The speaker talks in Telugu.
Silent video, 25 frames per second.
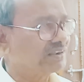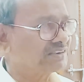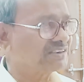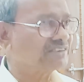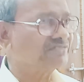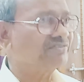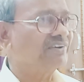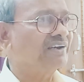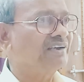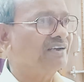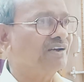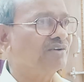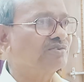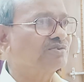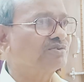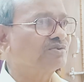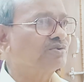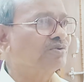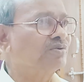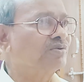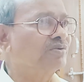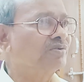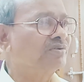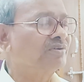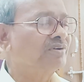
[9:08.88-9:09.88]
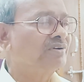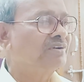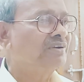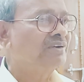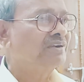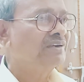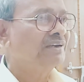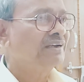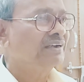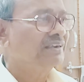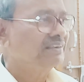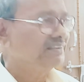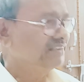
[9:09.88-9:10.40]
మంచం వేయొచ్చు
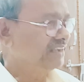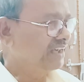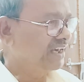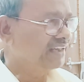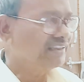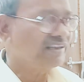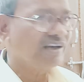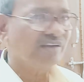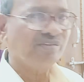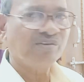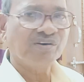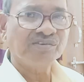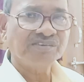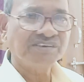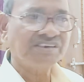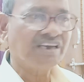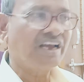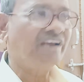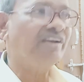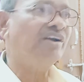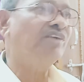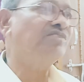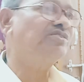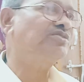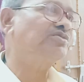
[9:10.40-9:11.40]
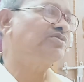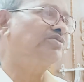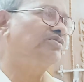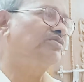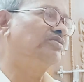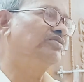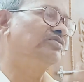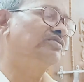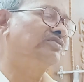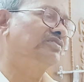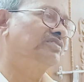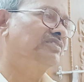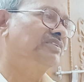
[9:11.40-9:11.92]
ఏదేదో చేయొచ్చు
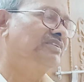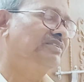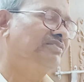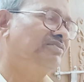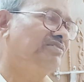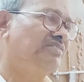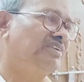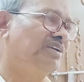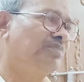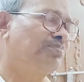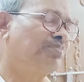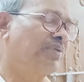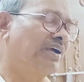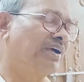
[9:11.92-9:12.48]
ఈ